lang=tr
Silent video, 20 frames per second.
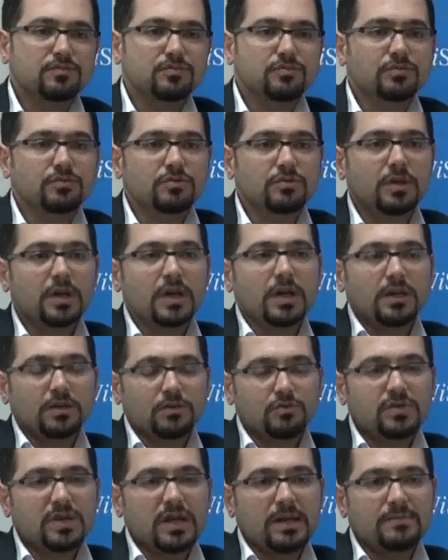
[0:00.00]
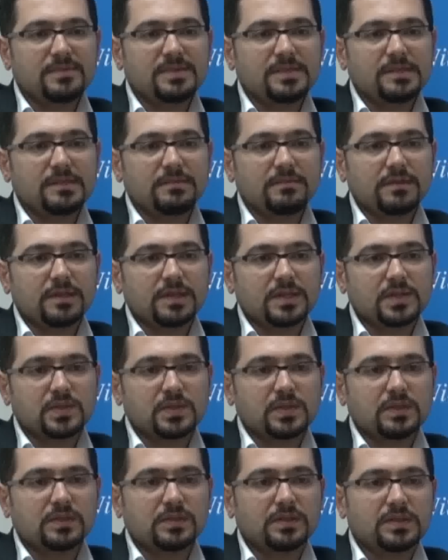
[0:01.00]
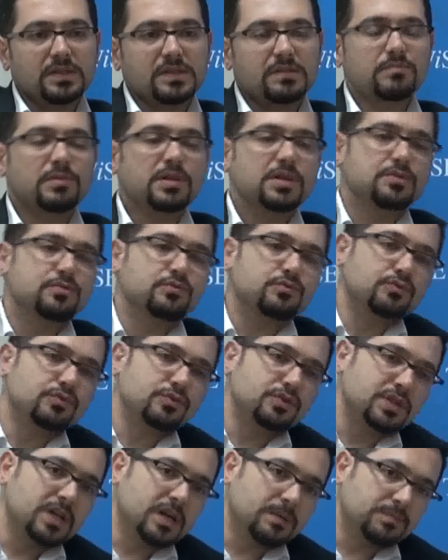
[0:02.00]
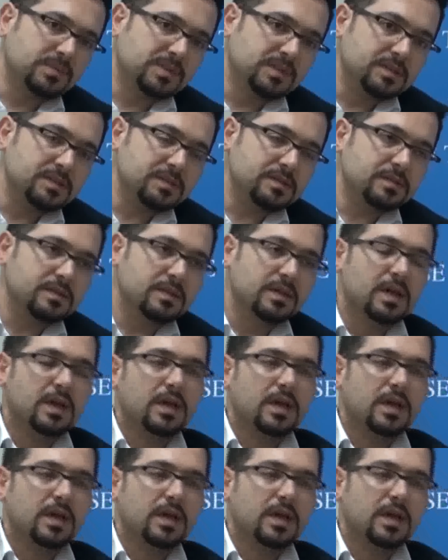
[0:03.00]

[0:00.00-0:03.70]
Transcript: Çünkü güzel bir CV hazırladınız, başvuruyu yaptınız.